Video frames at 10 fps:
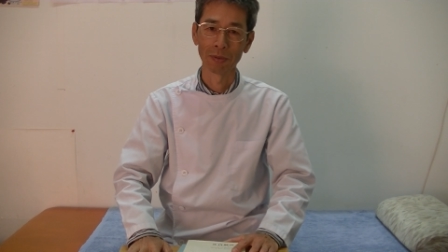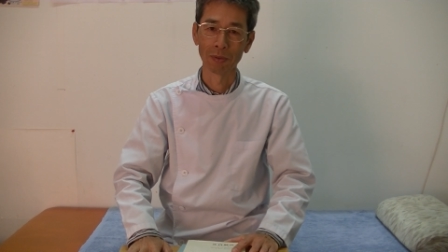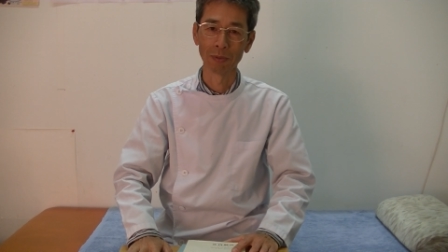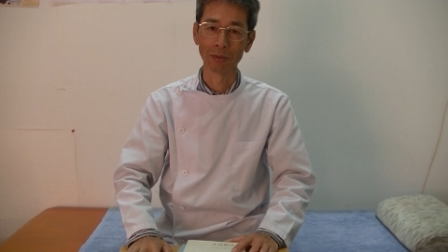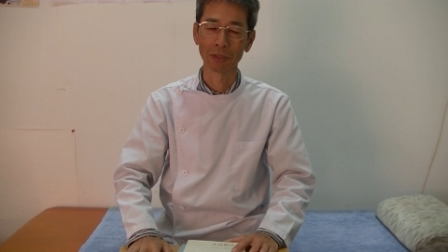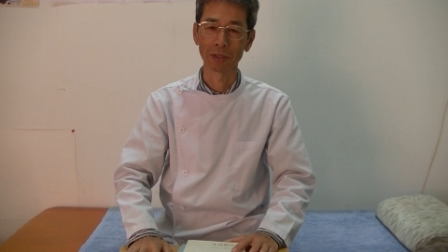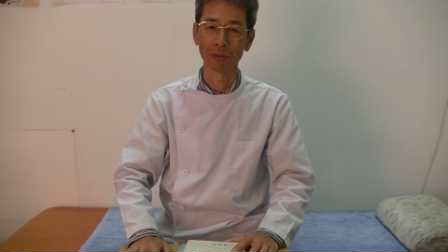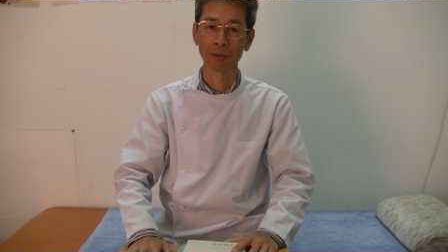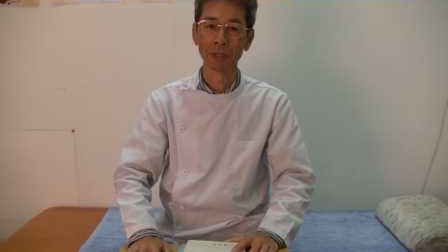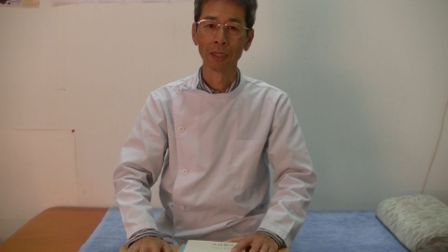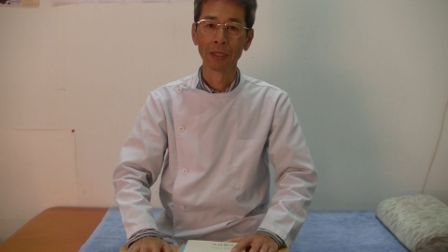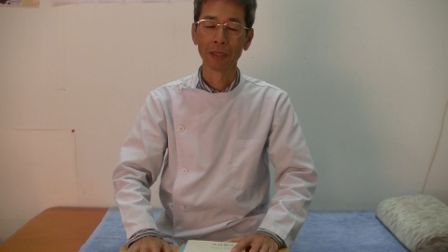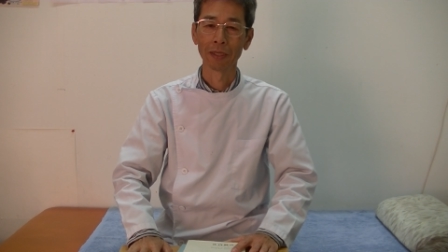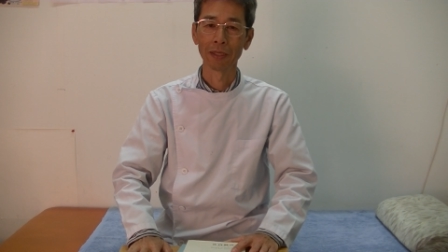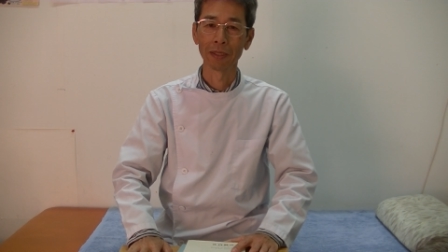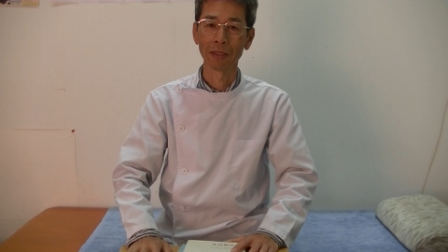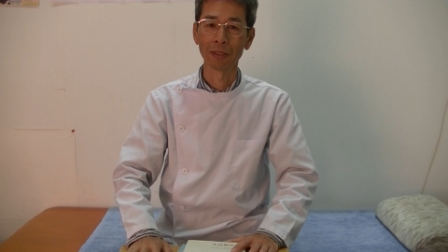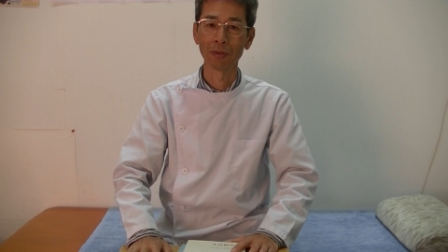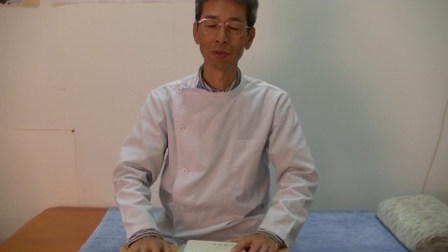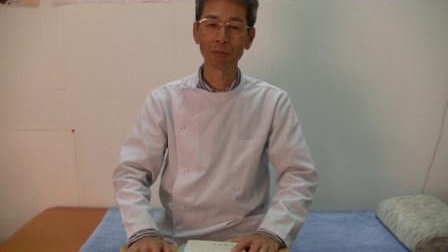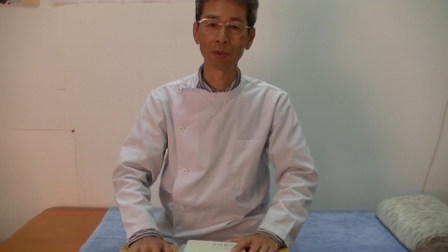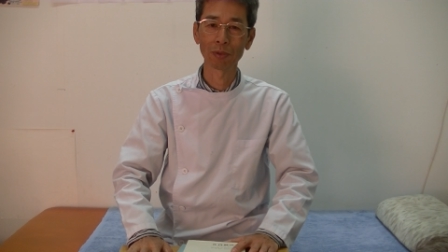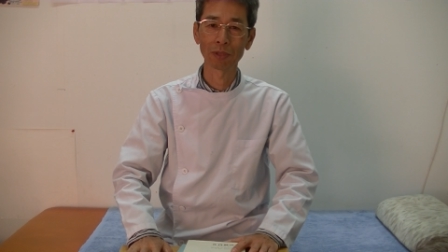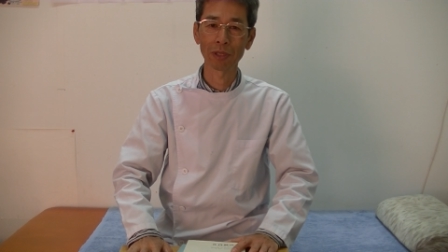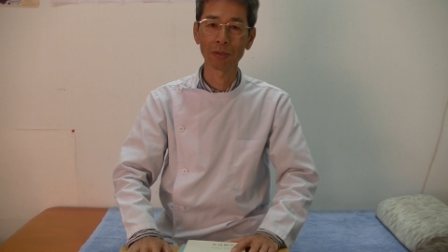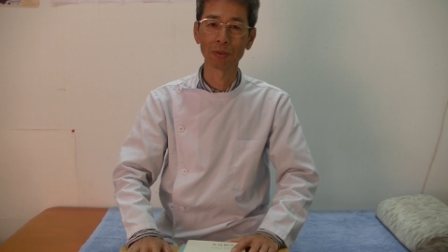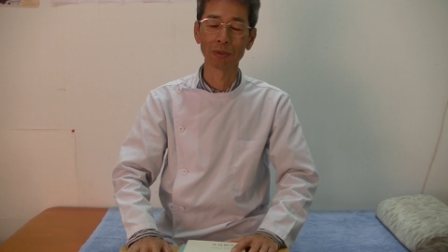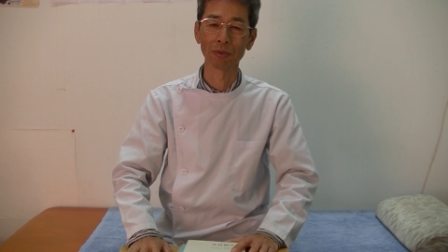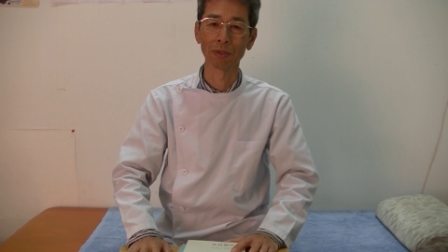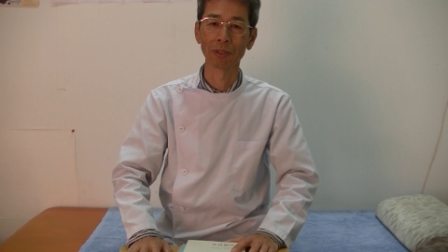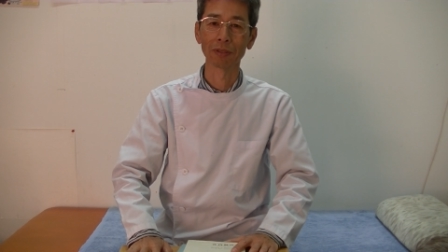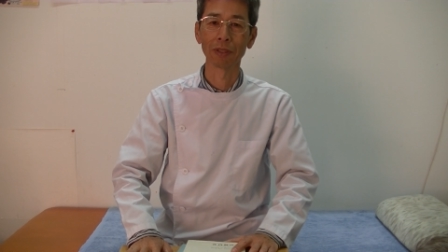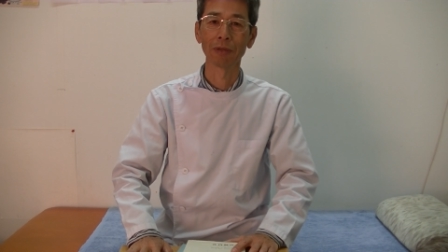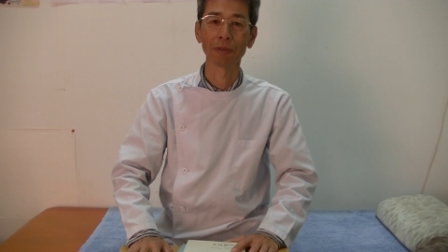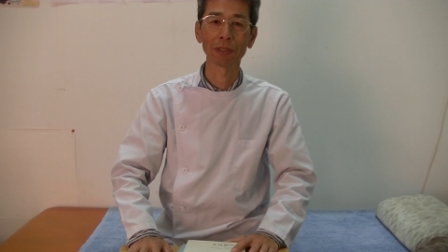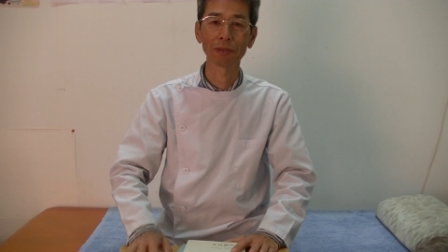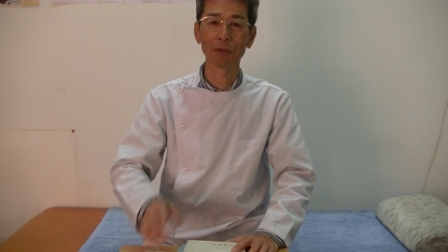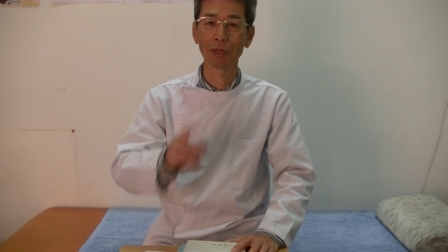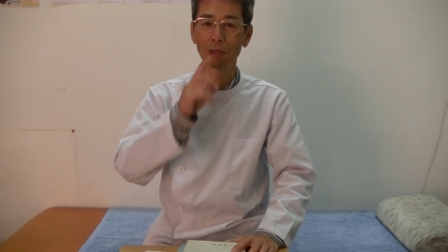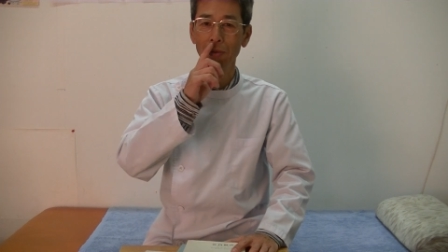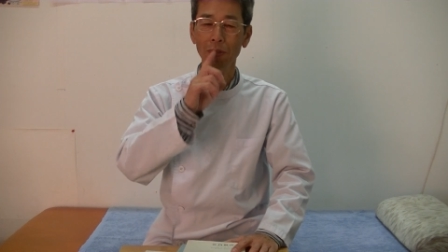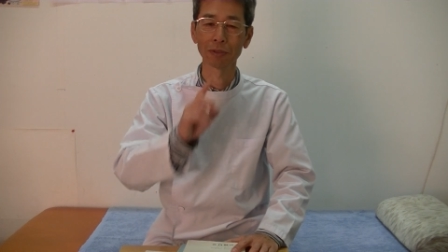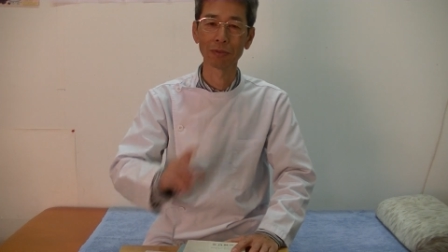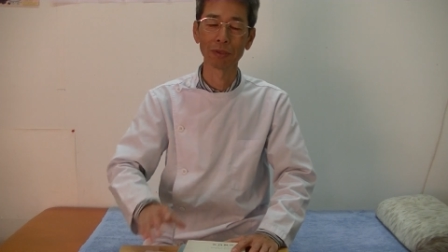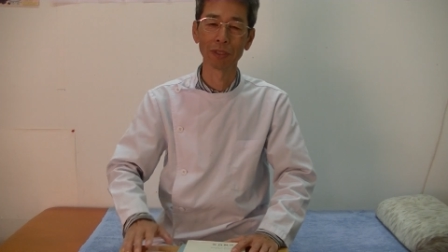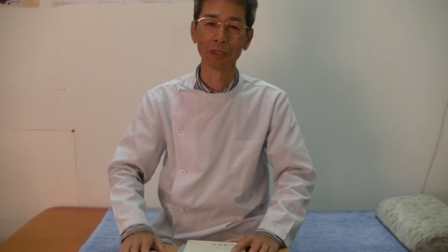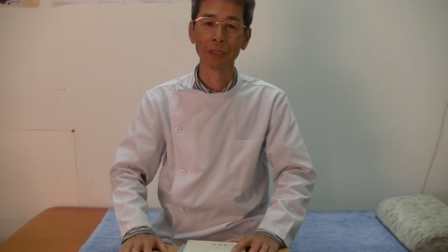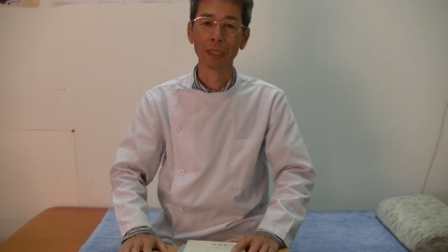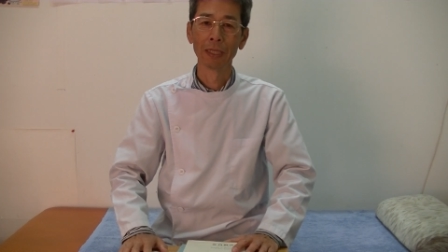思うんですけど、えー、どうにもこの線香というのがですね私の鼻を非常に、